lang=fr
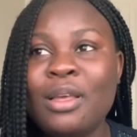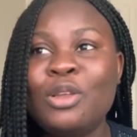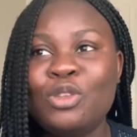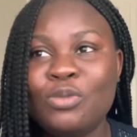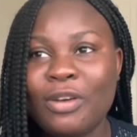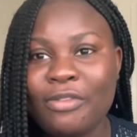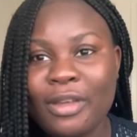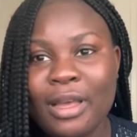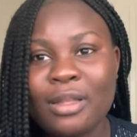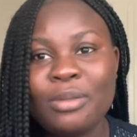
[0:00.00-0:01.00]
tu vas
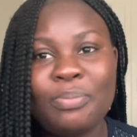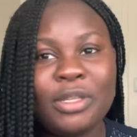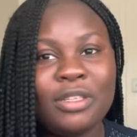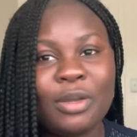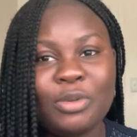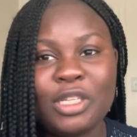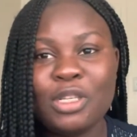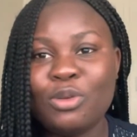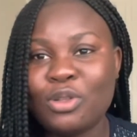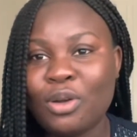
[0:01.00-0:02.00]
faire petit à petit,
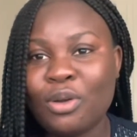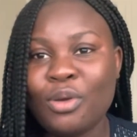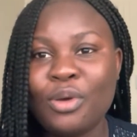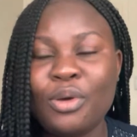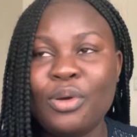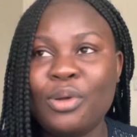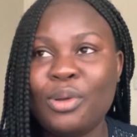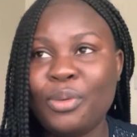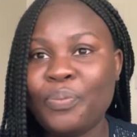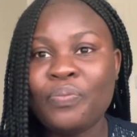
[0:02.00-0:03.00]
le temps
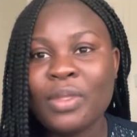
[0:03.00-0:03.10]
que